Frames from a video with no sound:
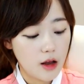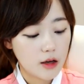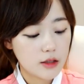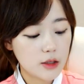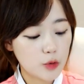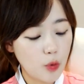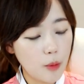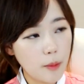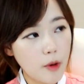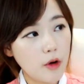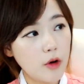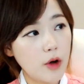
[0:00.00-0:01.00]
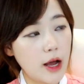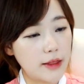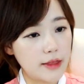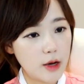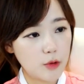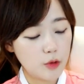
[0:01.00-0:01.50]
그냥 돈 벌러
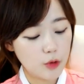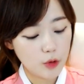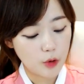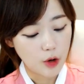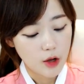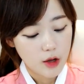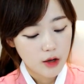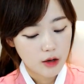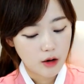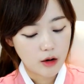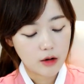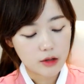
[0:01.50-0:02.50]
간다고 어,